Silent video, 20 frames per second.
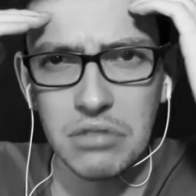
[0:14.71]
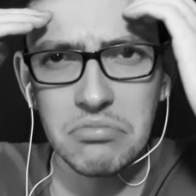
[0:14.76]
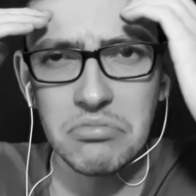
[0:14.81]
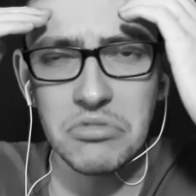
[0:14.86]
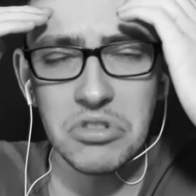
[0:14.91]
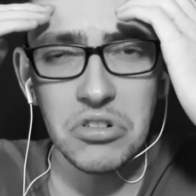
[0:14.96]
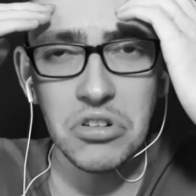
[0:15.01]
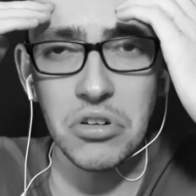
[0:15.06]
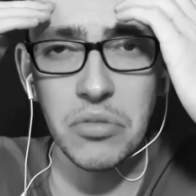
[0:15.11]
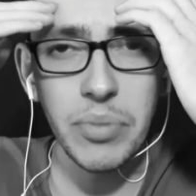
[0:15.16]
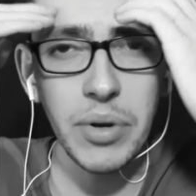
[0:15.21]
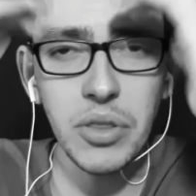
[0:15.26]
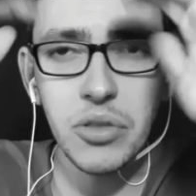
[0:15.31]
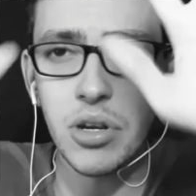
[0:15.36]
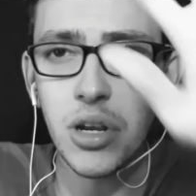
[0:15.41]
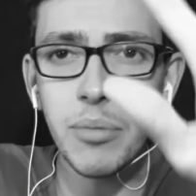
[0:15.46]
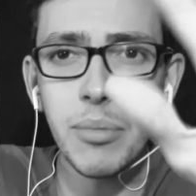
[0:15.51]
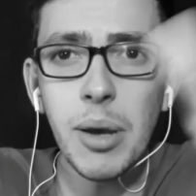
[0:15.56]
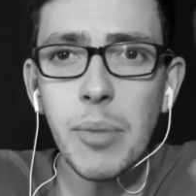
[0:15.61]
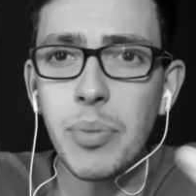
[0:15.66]
No,
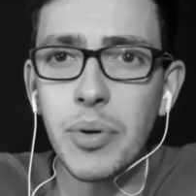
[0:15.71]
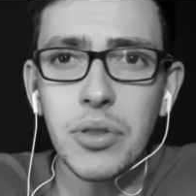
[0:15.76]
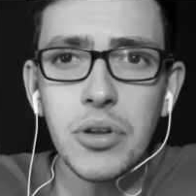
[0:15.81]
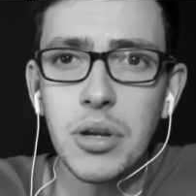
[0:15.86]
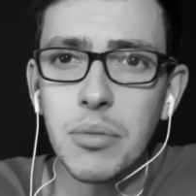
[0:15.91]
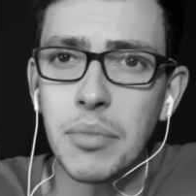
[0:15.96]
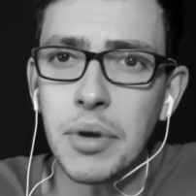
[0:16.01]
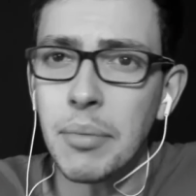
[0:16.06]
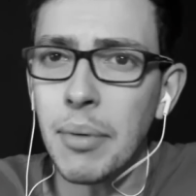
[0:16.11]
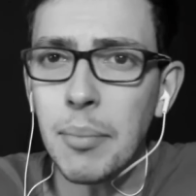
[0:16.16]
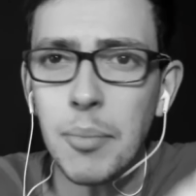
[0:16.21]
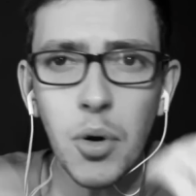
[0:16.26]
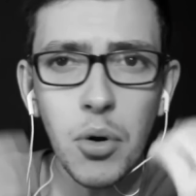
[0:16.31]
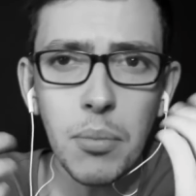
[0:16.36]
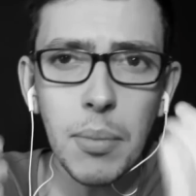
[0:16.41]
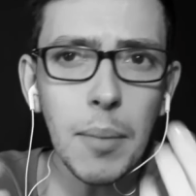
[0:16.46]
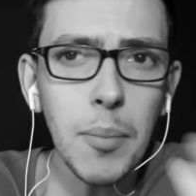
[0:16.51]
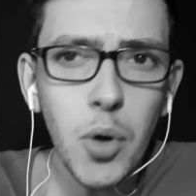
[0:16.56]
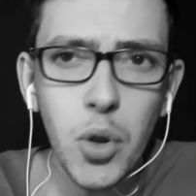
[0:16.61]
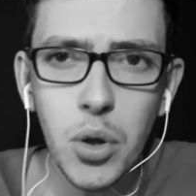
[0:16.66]
perdónenme, perdónenme,
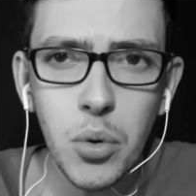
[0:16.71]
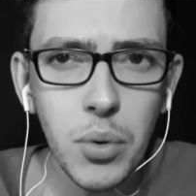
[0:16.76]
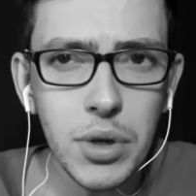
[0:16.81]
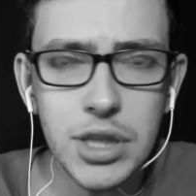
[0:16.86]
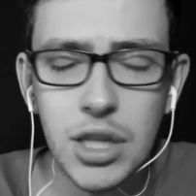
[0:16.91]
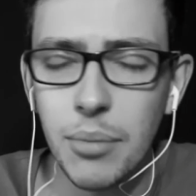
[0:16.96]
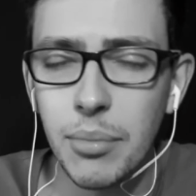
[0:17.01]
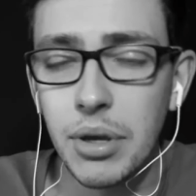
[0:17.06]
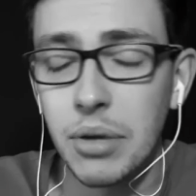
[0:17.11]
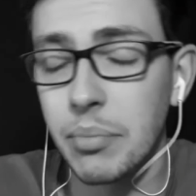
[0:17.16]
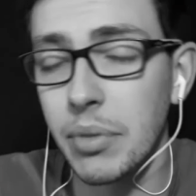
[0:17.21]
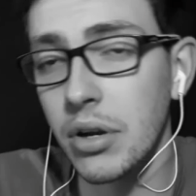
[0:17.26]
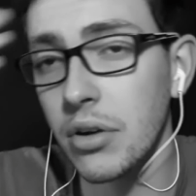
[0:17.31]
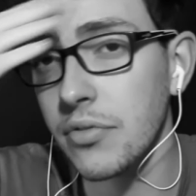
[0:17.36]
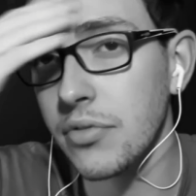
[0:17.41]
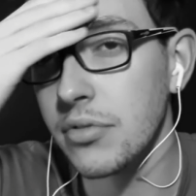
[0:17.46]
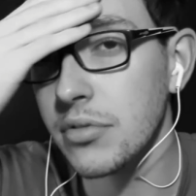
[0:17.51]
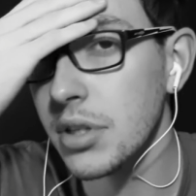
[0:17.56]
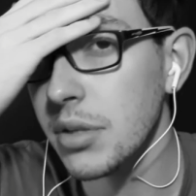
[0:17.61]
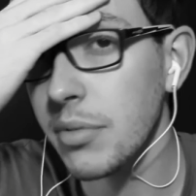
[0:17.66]
vamos, vamos de vuelta, me, me
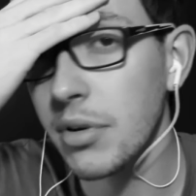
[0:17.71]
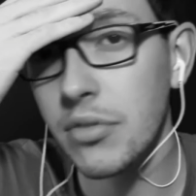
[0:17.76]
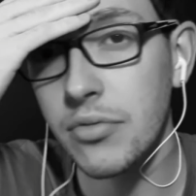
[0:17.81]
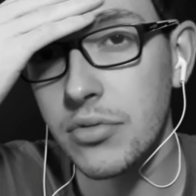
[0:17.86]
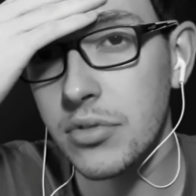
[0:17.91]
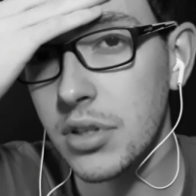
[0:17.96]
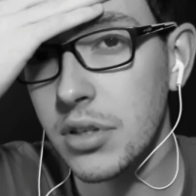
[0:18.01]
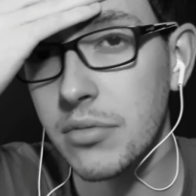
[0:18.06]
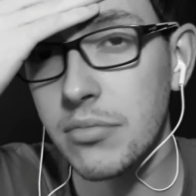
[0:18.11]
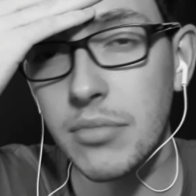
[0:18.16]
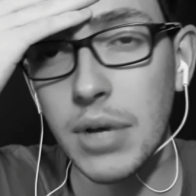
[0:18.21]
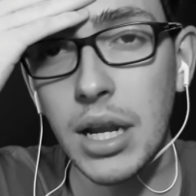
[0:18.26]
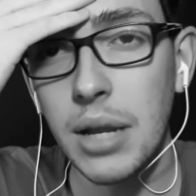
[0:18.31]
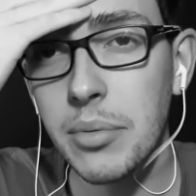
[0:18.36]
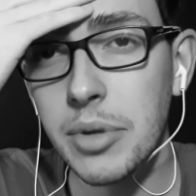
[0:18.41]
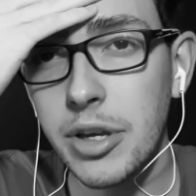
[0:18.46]
confundí, me confundí, mala